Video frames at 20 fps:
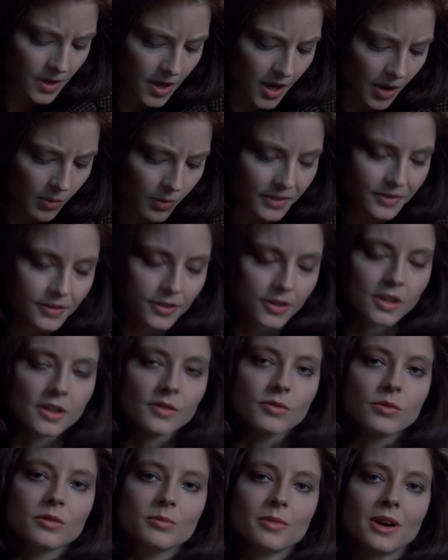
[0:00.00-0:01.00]
Me fui a
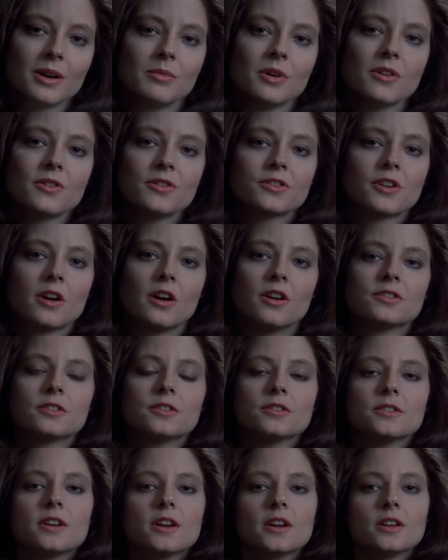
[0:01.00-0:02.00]
vivir con la prima
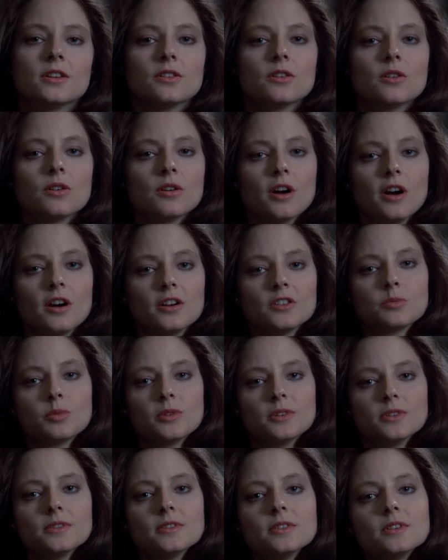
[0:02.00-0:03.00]
de mi madre y su
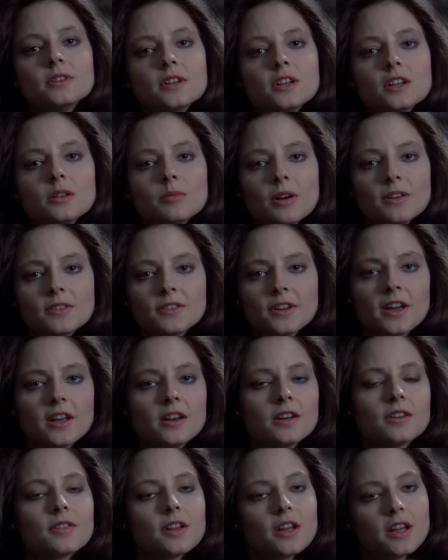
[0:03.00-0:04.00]
esposo en
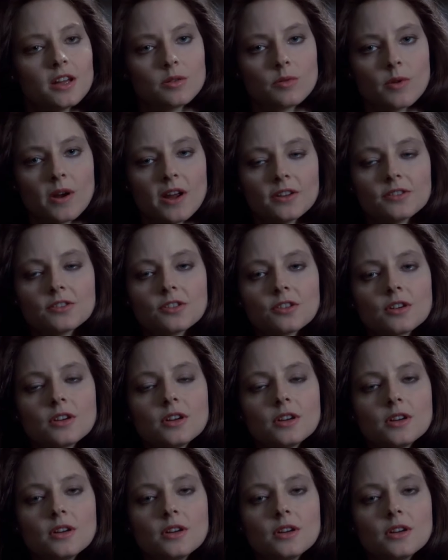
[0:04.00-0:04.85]
Montana, en un rancho.